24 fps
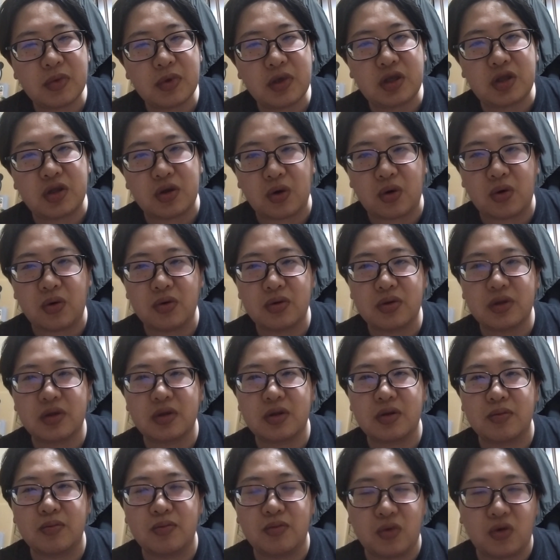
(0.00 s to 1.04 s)
人
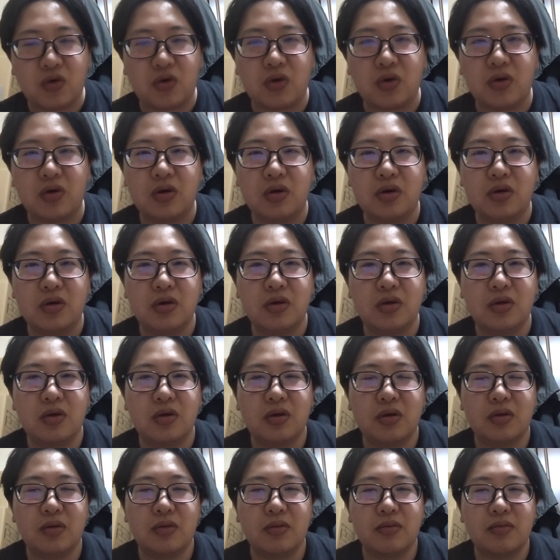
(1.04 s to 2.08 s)
も、
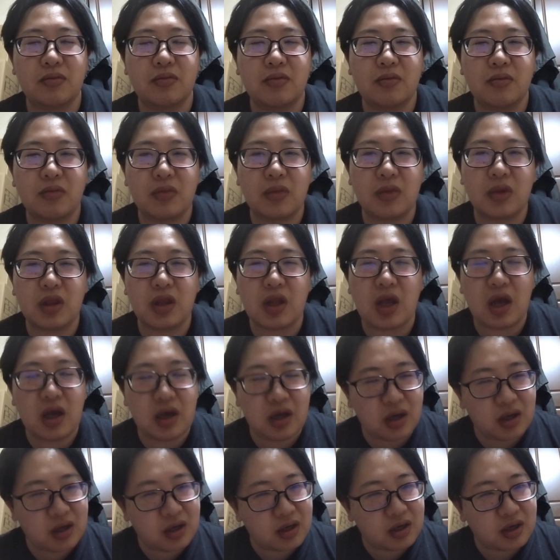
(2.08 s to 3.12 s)
な
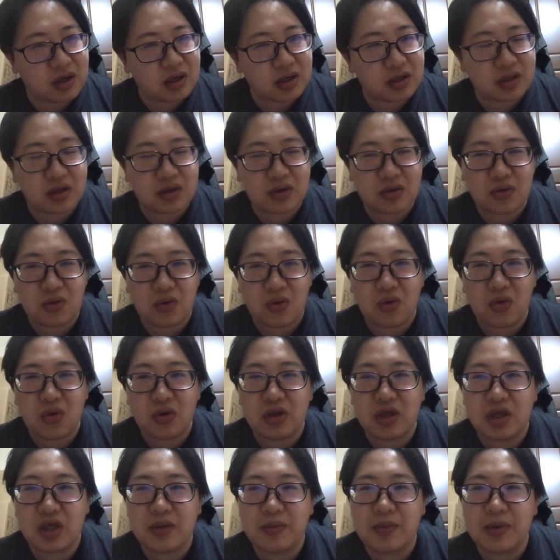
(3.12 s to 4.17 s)
んか
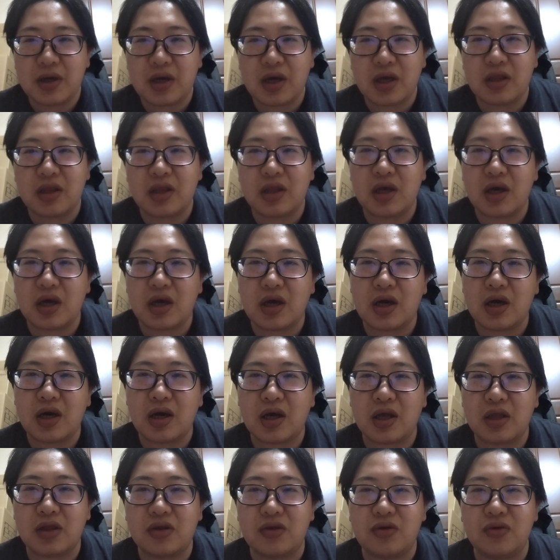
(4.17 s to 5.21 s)
心に響かん
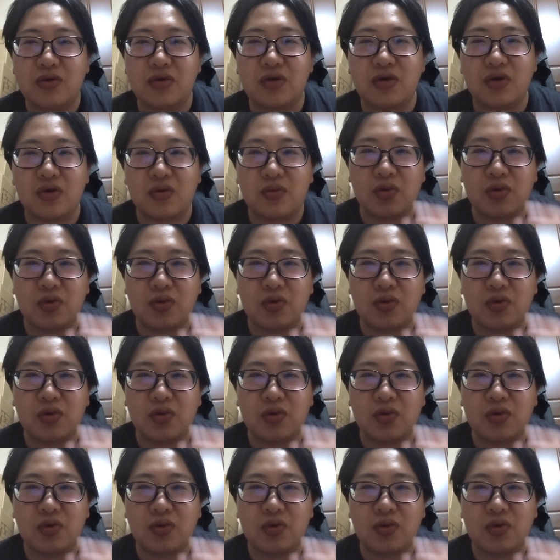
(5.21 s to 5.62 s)
なーっていうふうに